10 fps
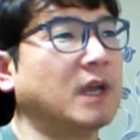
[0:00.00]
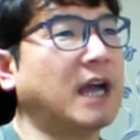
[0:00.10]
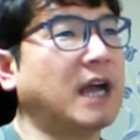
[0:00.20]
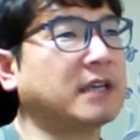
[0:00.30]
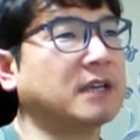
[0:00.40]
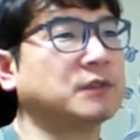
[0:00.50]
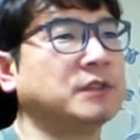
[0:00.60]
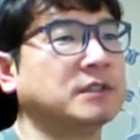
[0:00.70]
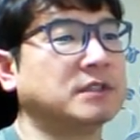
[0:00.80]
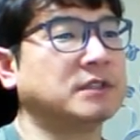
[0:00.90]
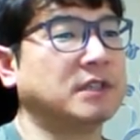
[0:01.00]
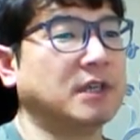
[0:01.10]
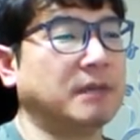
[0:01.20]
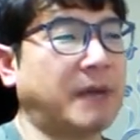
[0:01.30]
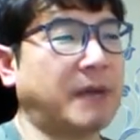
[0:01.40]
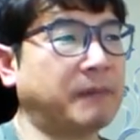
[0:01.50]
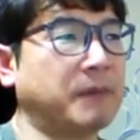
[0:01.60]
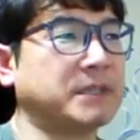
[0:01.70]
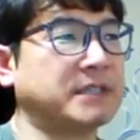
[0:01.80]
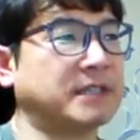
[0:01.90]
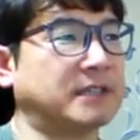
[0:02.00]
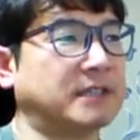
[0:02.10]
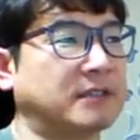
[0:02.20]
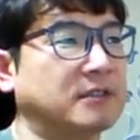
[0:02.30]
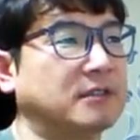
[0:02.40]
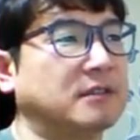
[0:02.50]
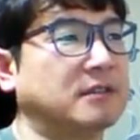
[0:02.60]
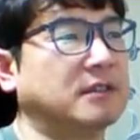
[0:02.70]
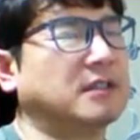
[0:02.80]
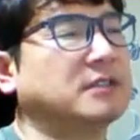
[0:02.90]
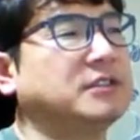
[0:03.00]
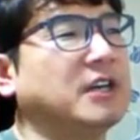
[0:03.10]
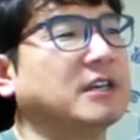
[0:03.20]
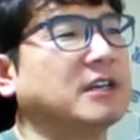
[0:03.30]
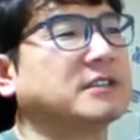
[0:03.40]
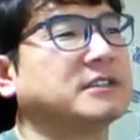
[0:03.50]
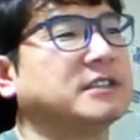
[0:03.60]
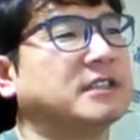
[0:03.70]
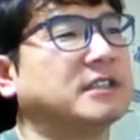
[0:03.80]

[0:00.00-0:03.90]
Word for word: 합격할 수 있는 방법을 제시한다는 거 치안과 전치